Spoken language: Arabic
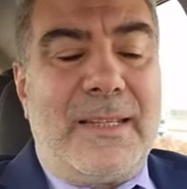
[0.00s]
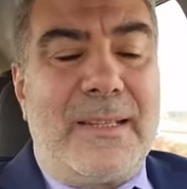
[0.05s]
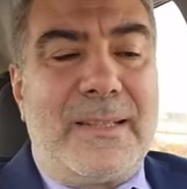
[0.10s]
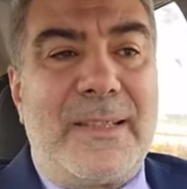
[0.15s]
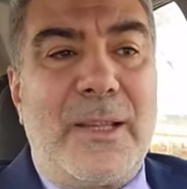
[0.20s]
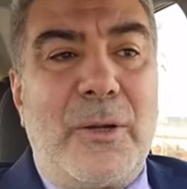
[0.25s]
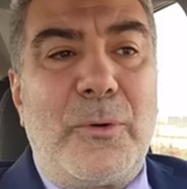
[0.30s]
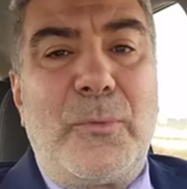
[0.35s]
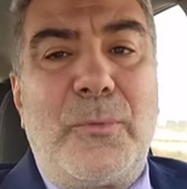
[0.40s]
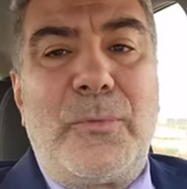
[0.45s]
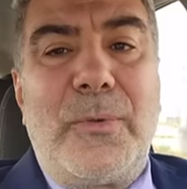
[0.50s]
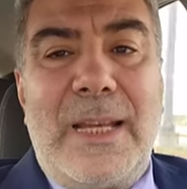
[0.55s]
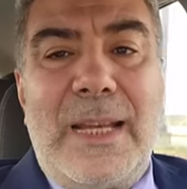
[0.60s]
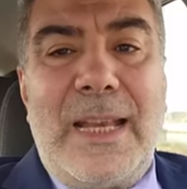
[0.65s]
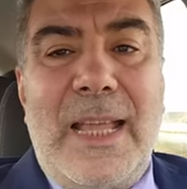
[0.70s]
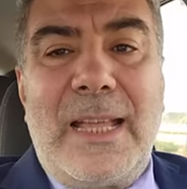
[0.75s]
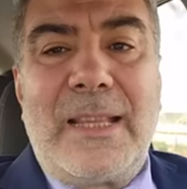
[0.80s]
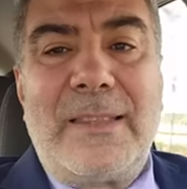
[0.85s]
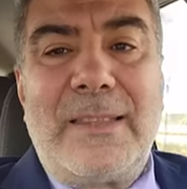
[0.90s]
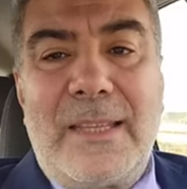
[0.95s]
سوف
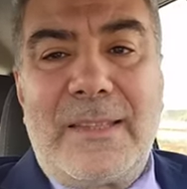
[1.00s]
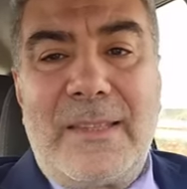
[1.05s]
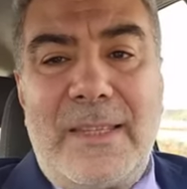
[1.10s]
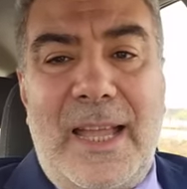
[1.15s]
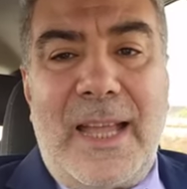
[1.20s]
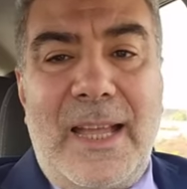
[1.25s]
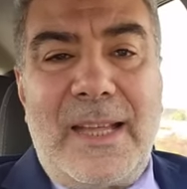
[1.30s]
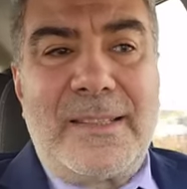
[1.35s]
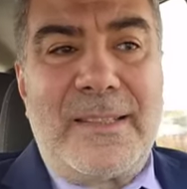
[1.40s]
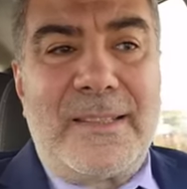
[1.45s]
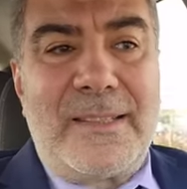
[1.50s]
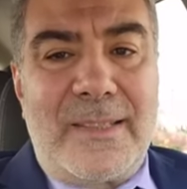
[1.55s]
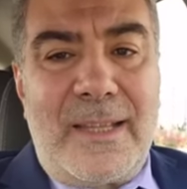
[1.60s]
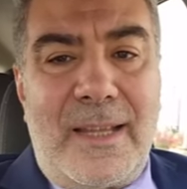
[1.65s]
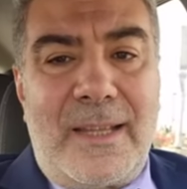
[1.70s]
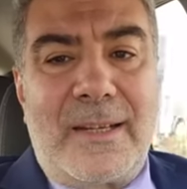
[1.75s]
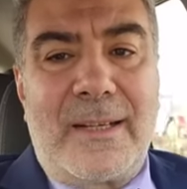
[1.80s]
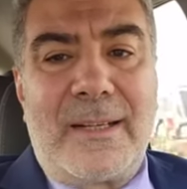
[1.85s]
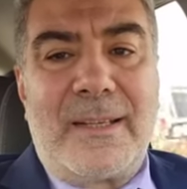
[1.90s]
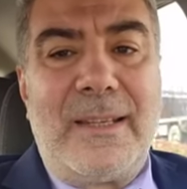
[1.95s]
لا
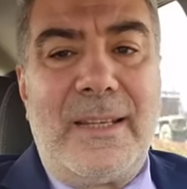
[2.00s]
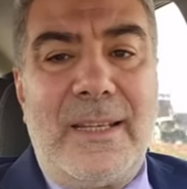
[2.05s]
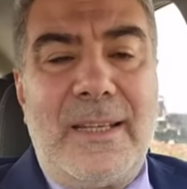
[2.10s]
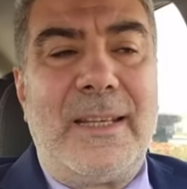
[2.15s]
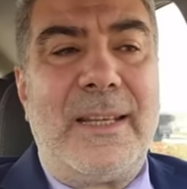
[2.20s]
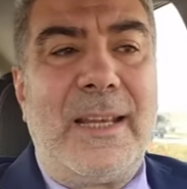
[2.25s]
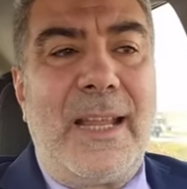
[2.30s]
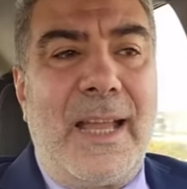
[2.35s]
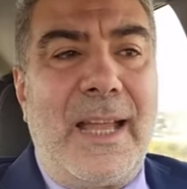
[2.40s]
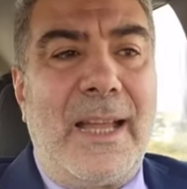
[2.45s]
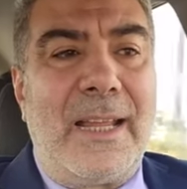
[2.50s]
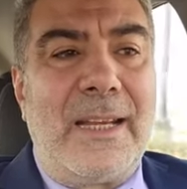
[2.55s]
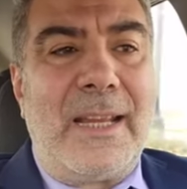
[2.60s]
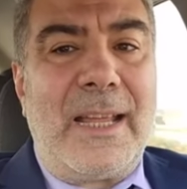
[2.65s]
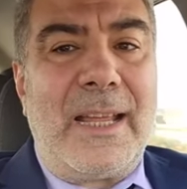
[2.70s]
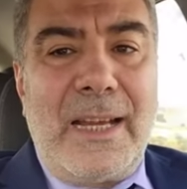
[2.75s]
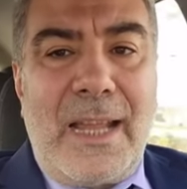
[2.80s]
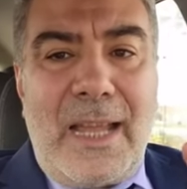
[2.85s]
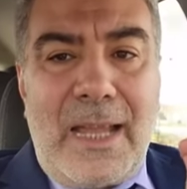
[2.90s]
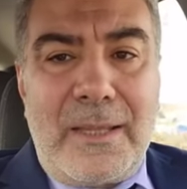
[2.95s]
تتحسر إلا على
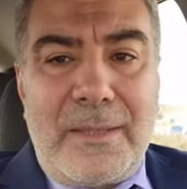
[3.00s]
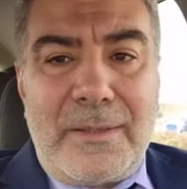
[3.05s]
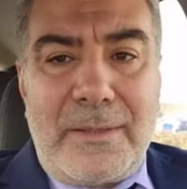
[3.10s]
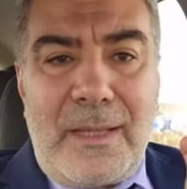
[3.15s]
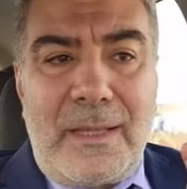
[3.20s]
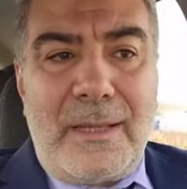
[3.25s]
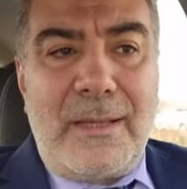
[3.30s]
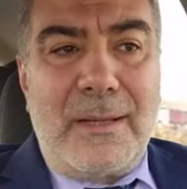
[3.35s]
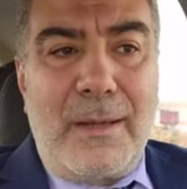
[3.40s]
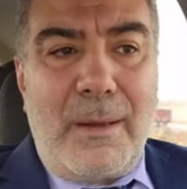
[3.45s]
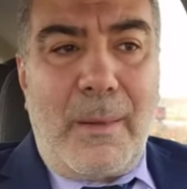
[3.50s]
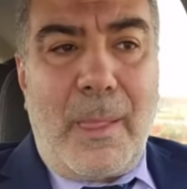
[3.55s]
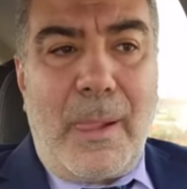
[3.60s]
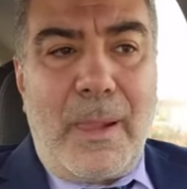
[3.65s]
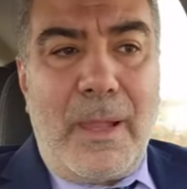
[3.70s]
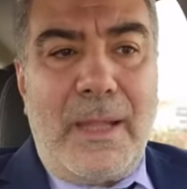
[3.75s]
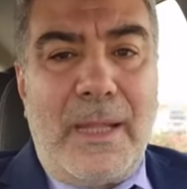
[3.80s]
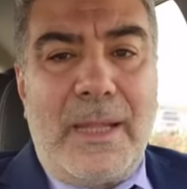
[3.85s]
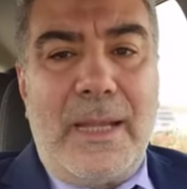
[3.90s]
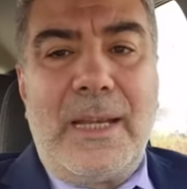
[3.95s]
لحظة
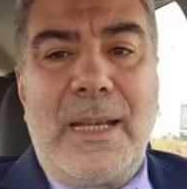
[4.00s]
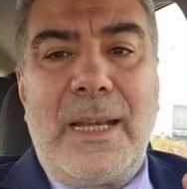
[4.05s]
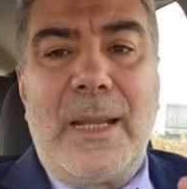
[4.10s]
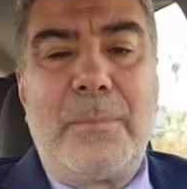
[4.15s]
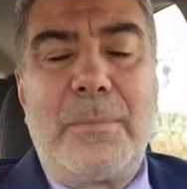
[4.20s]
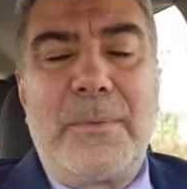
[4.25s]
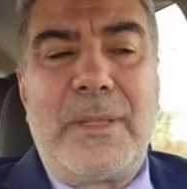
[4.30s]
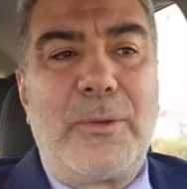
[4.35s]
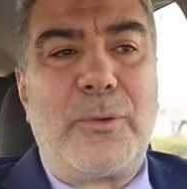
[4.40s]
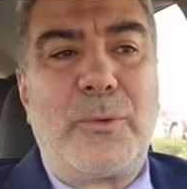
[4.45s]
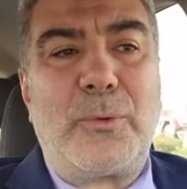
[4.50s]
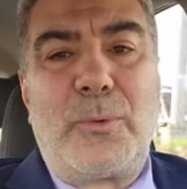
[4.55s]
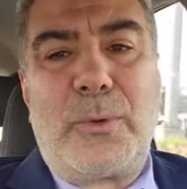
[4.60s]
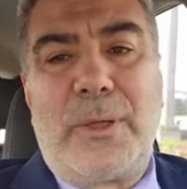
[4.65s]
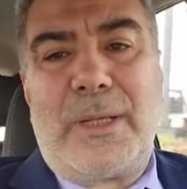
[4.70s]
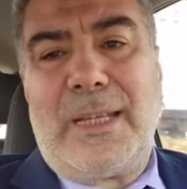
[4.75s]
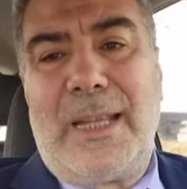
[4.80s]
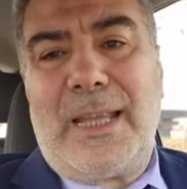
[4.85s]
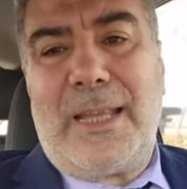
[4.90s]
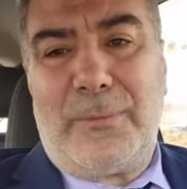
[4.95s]
لم
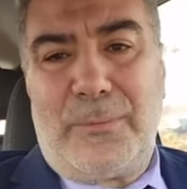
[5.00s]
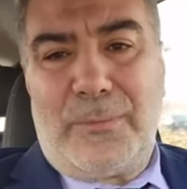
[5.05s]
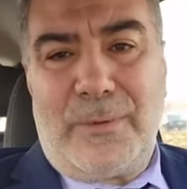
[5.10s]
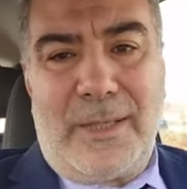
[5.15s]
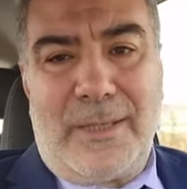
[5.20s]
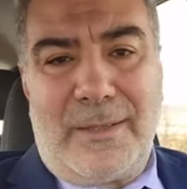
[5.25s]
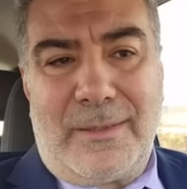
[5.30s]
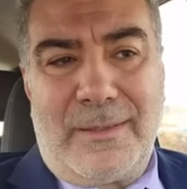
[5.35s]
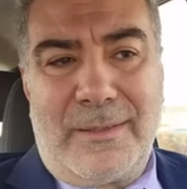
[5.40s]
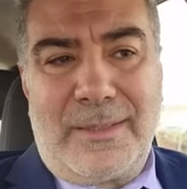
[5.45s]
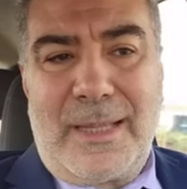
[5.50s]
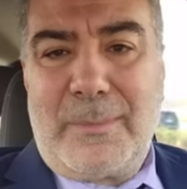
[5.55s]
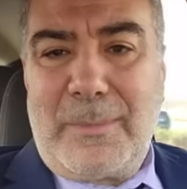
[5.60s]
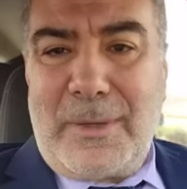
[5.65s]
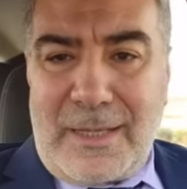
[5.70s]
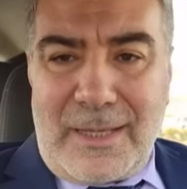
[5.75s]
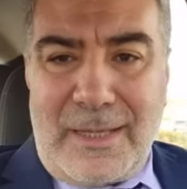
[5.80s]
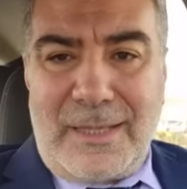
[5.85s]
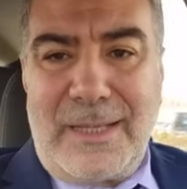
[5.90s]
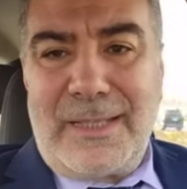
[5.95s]
تذكر الله فيها
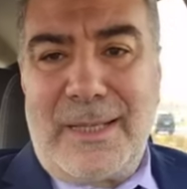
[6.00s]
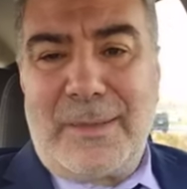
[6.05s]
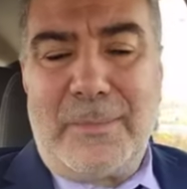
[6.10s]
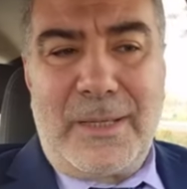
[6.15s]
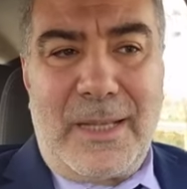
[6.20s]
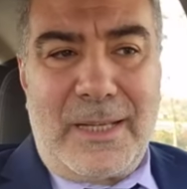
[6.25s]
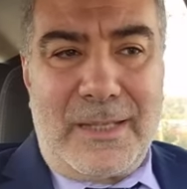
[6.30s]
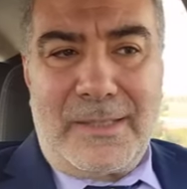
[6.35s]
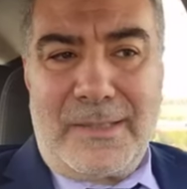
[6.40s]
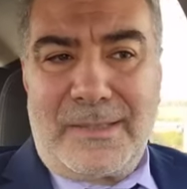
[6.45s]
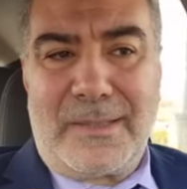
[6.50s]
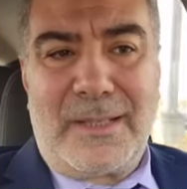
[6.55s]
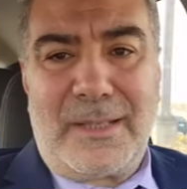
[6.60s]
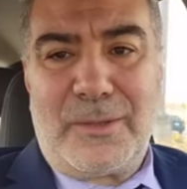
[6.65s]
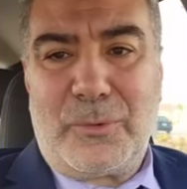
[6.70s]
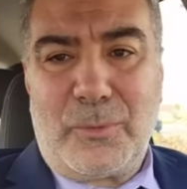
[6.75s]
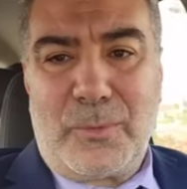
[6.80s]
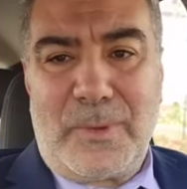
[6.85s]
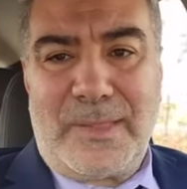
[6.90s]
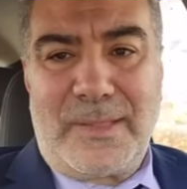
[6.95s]
كما قال النبي عليه
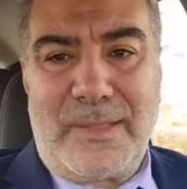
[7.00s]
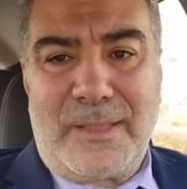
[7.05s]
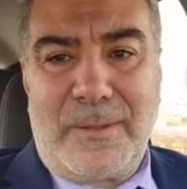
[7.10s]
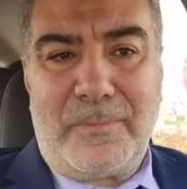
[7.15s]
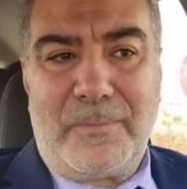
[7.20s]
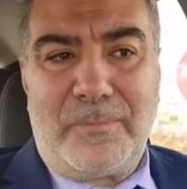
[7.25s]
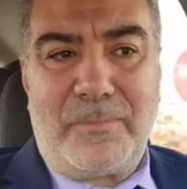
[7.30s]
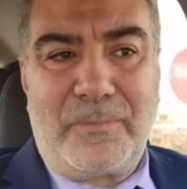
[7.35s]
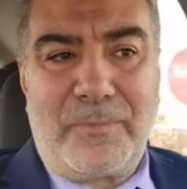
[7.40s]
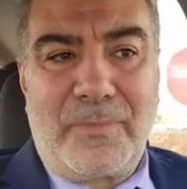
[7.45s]
الصلاة والسلام